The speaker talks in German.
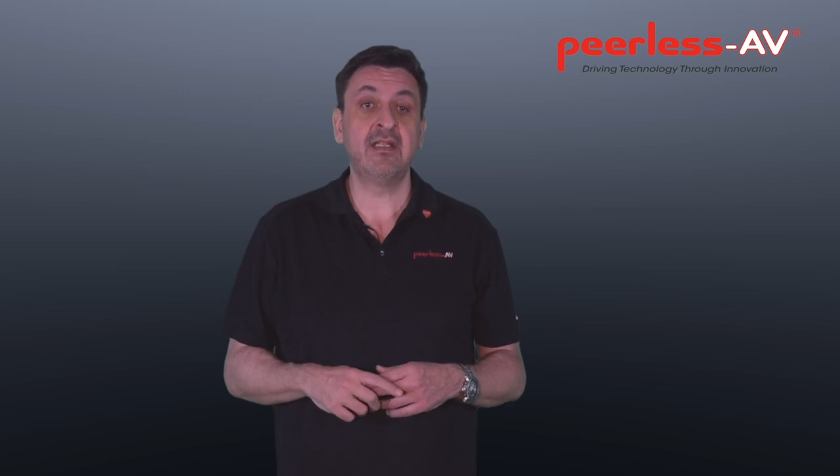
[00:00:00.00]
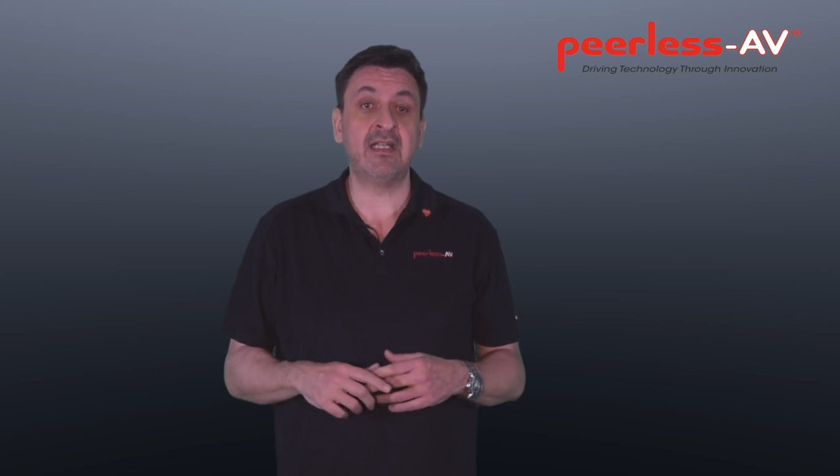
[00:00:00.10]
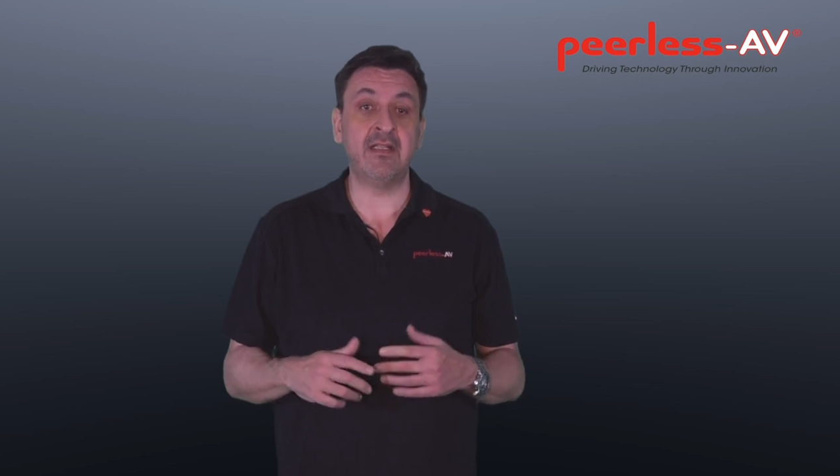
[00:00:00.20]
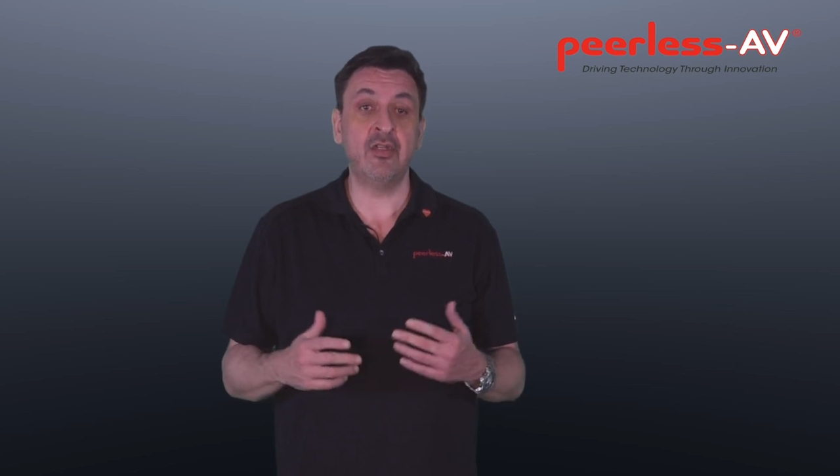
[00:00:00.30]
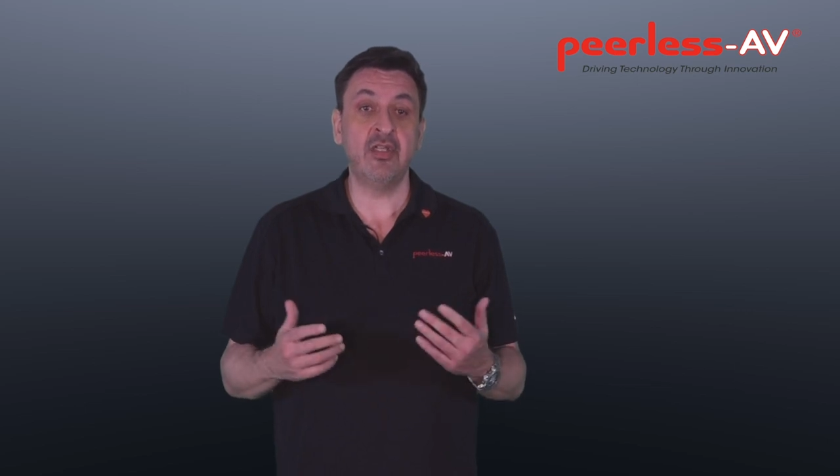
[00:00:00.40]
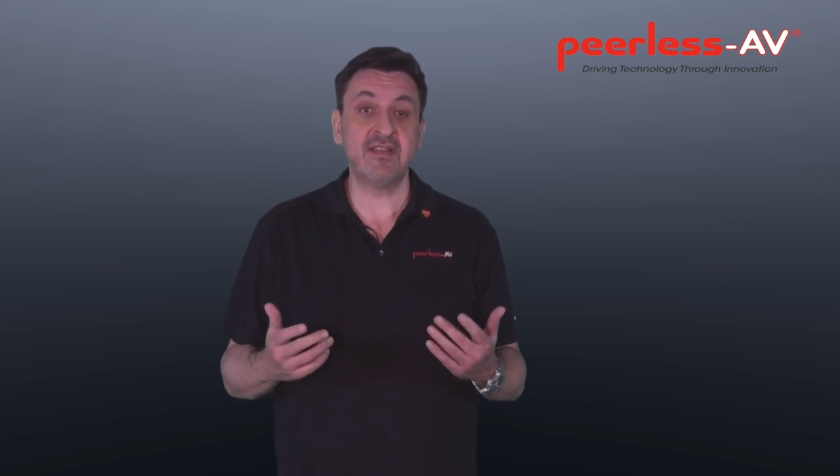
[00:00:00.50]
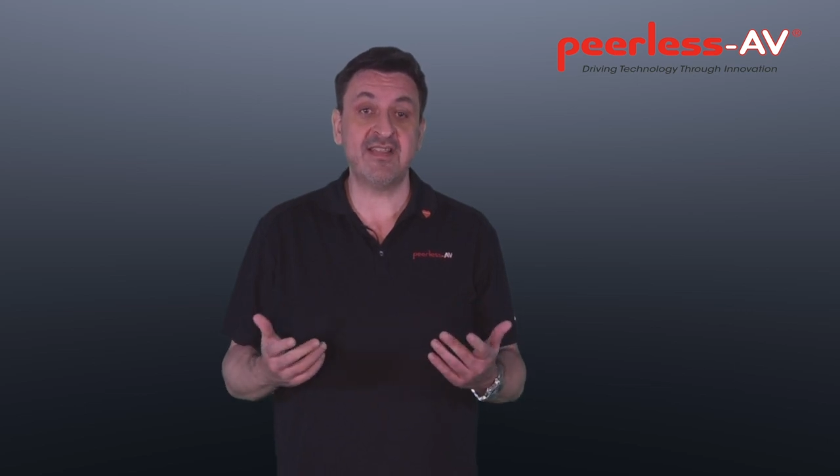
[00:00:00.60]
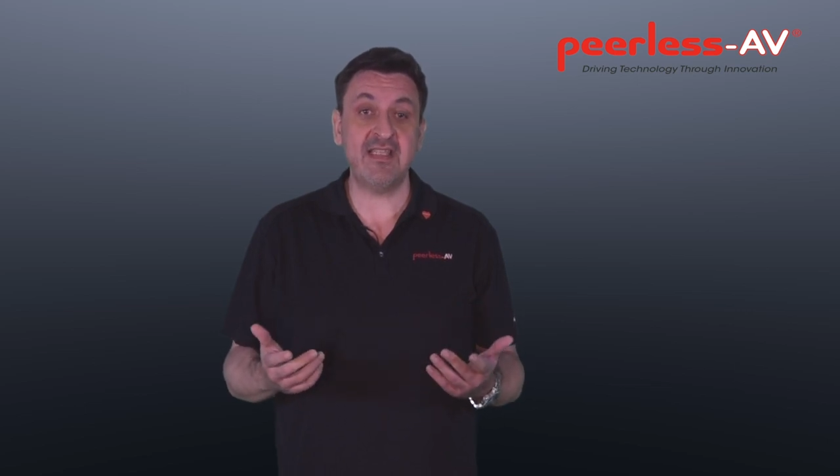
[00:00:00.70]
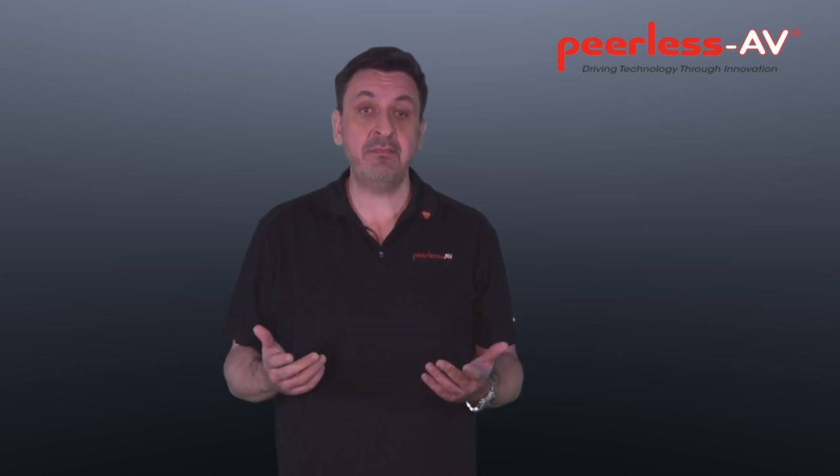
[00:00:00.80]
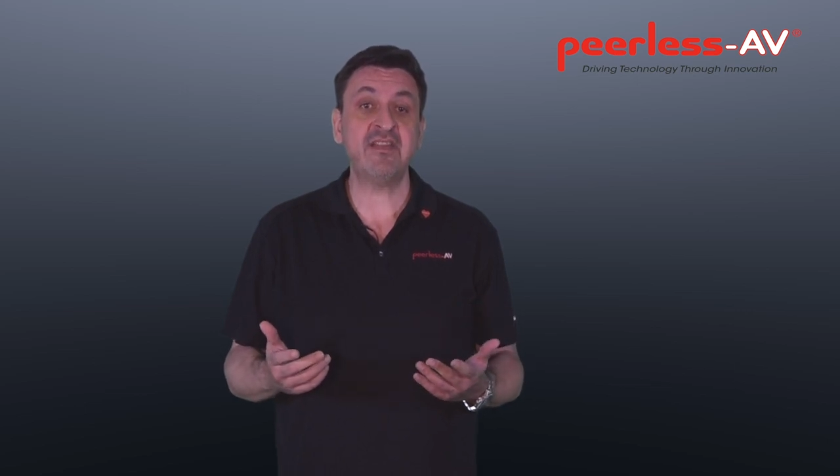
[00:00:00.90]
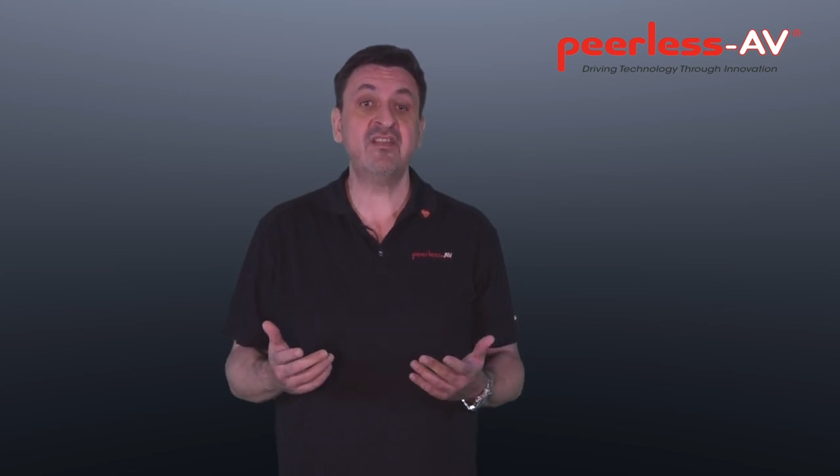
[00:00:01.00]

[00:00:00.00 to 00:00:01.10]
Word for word: kann 10 bis